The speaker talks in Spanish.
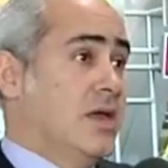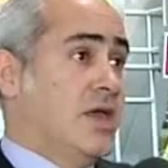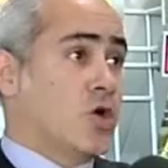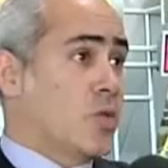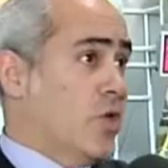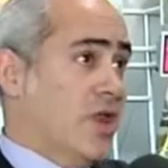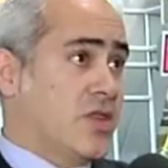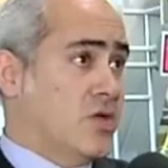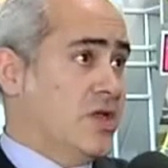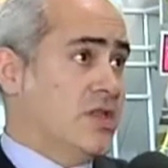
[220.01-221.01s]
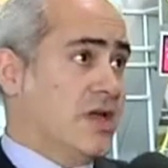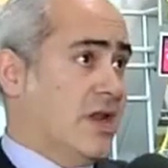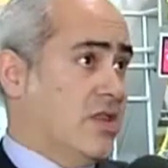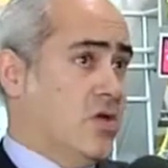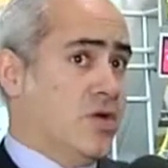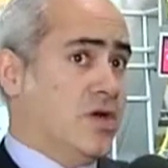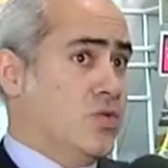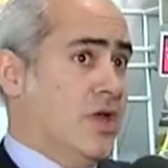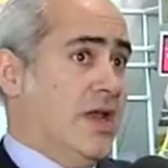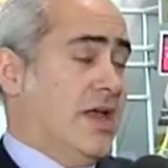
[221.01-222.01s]
incorporación ...ni e integración en
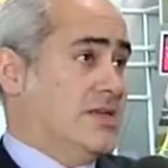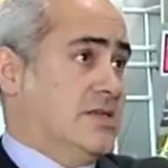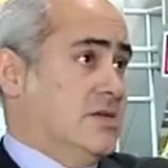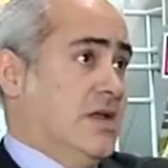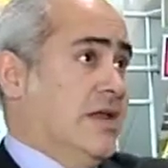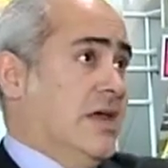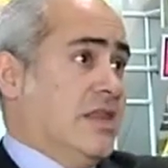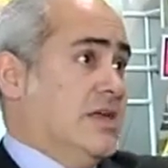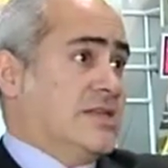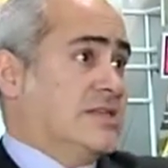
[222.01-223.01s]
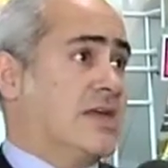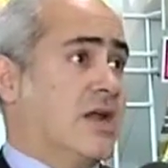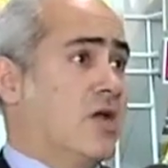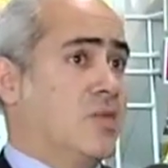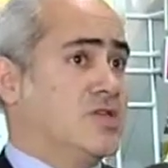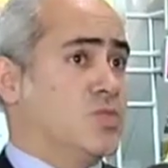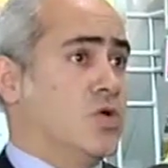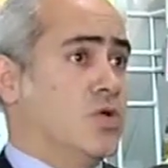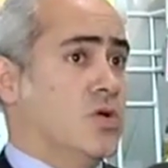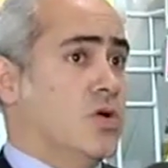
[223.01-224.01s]
una de las alianzas que están ahora
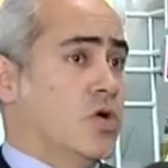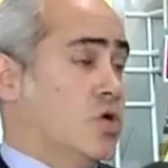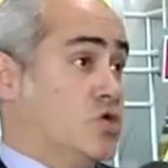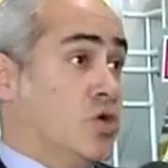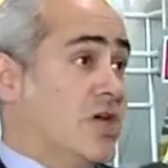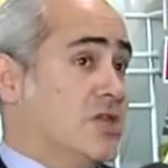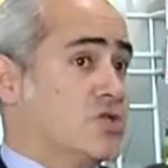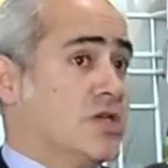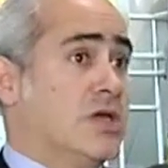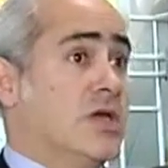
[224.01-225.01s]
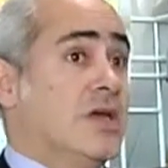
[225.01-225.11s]
mismo consolidándose.